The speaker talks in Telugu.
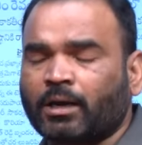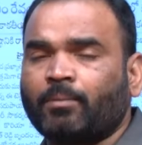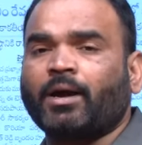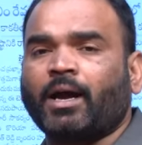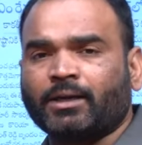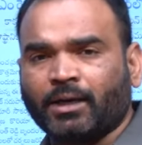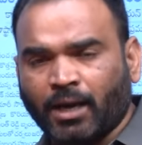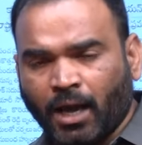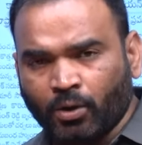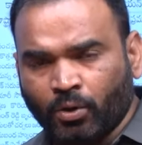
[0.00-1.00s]
అక్రమ
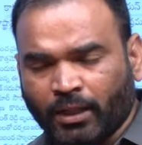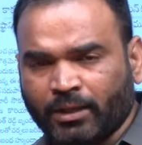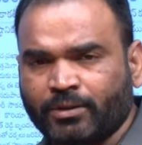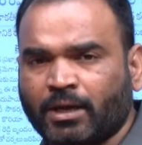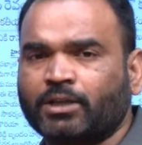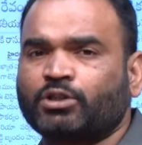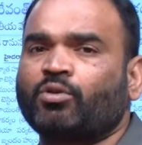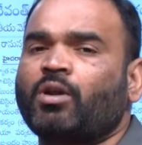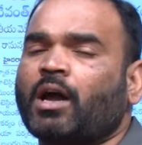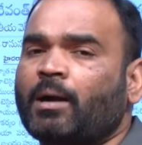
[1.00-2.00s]
కట్టడాలు అదేవిధంగా
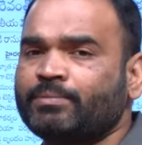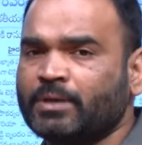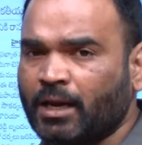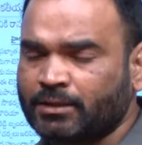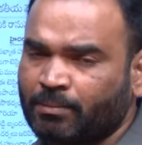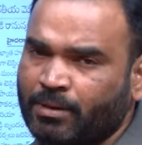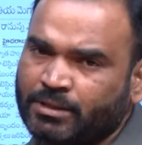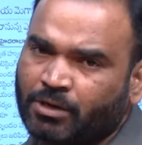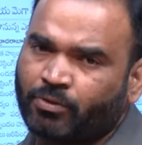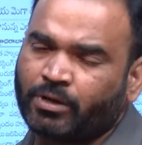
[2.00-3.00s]
చెరువుల కబ్జాలకు
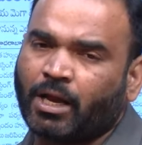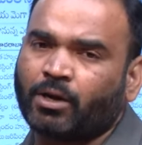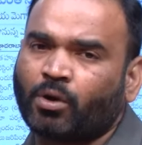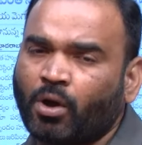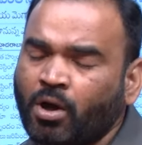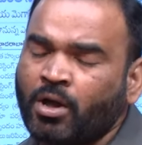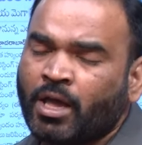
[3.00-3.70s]
సంబంధించినటువంటి దాంట్లో